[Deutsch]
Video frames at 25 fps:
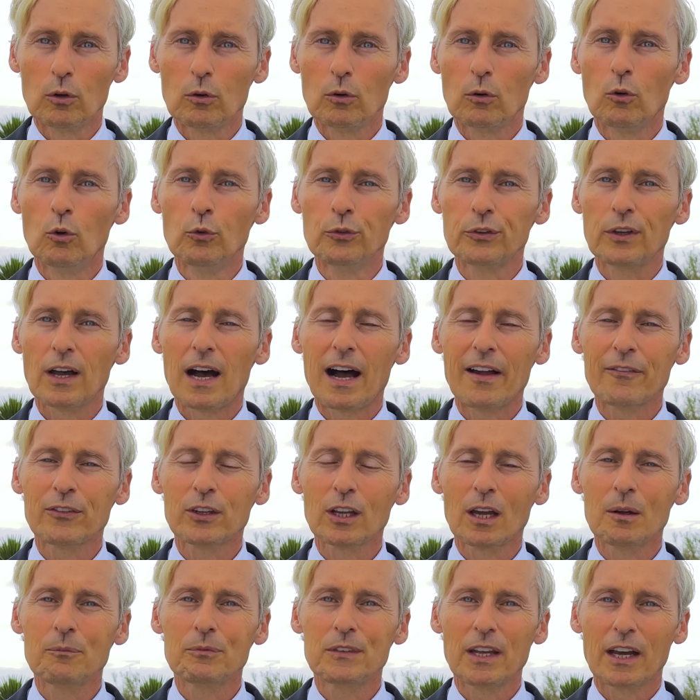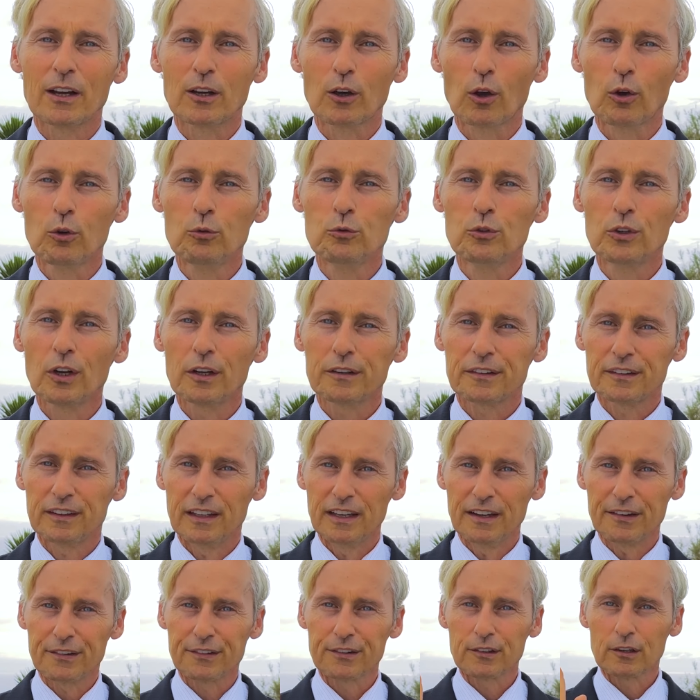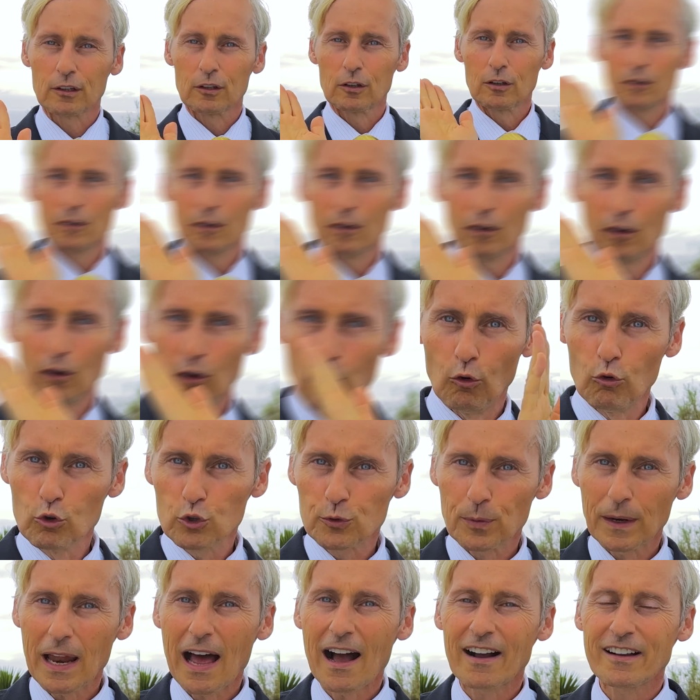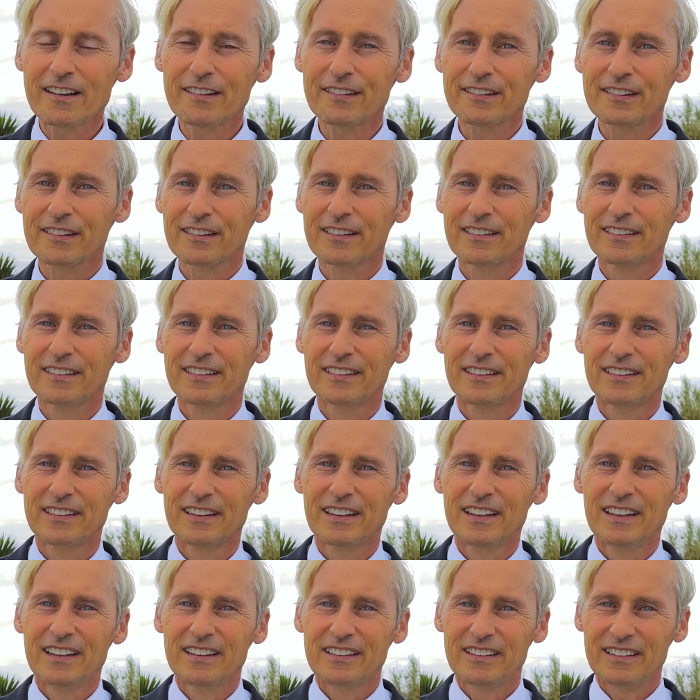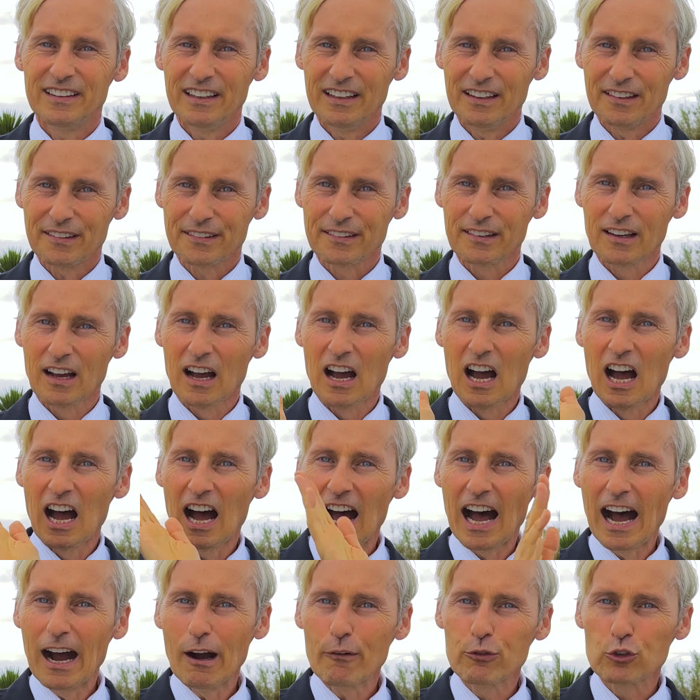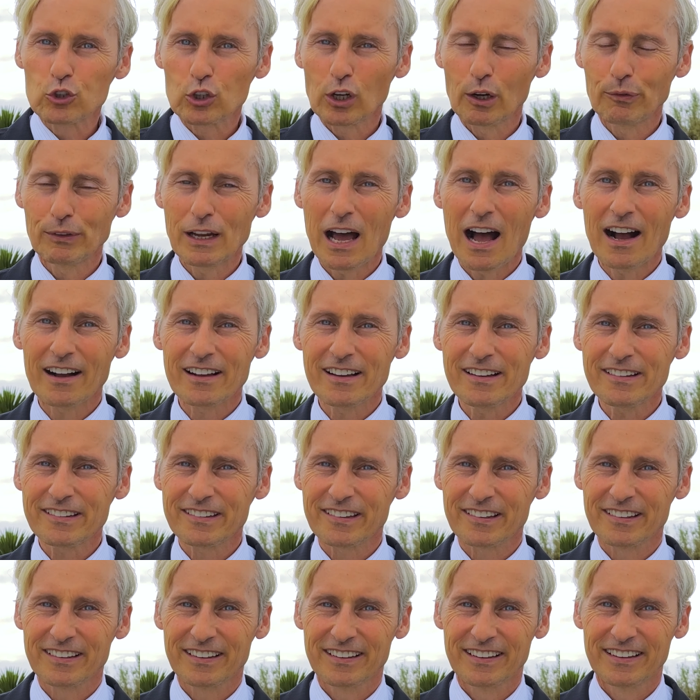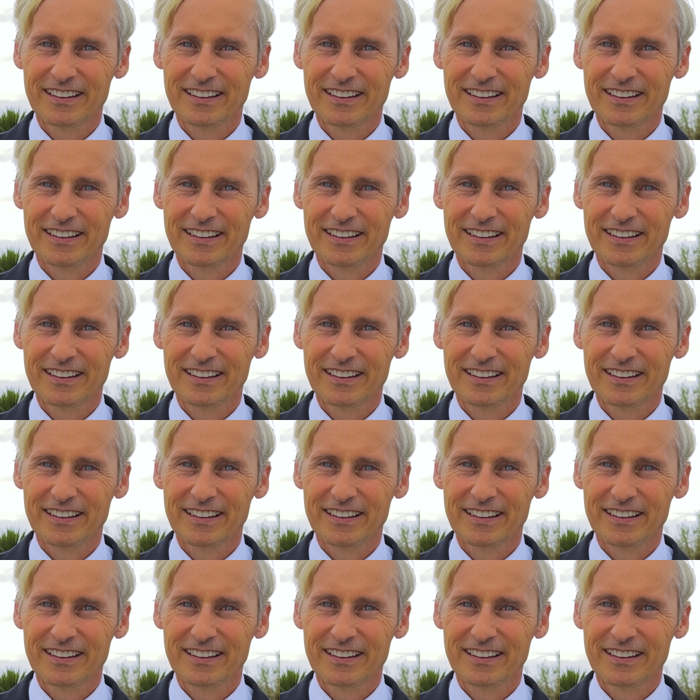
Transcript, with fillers: unter anderem der Gründer des Rouge Verlages, des Auftragslagers,